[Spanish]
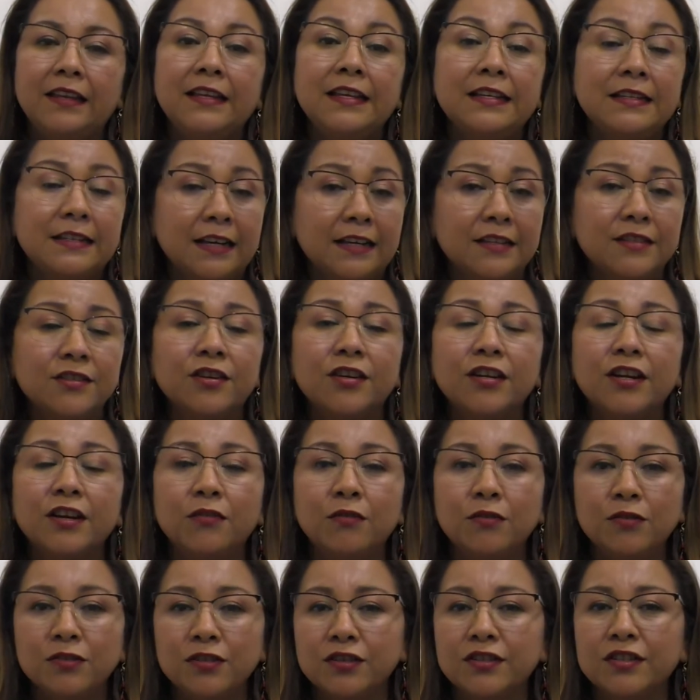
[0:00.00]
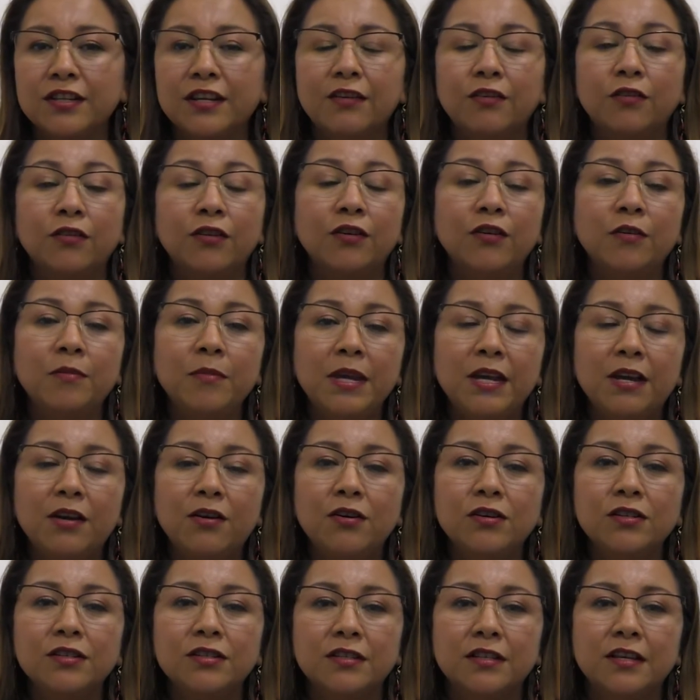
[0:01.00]
de escasos recursos
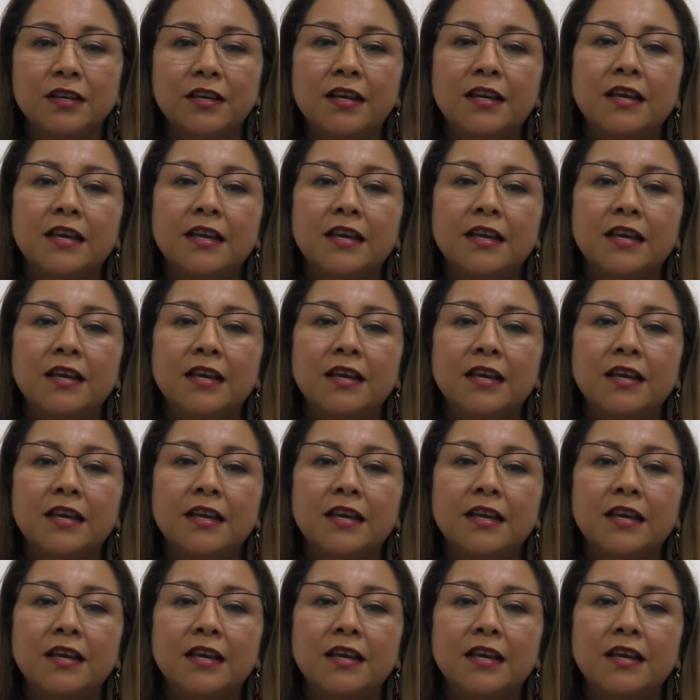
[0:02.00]
económicos